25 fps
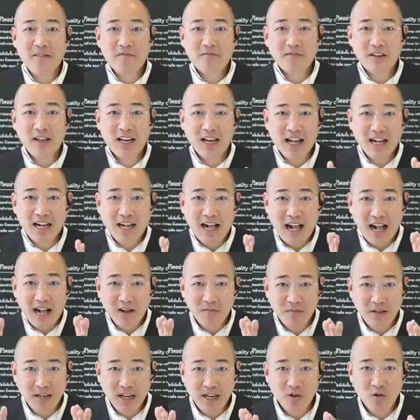ในราคา
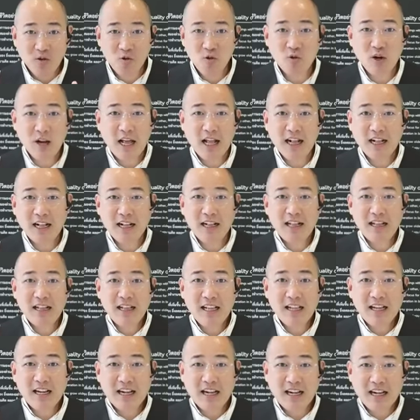เพียงคู่ละ
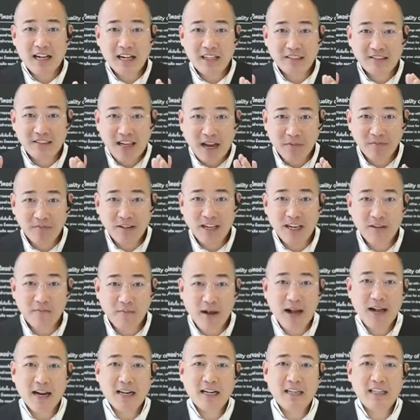สามแสน
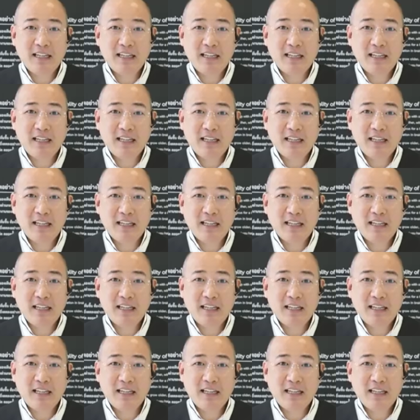บาท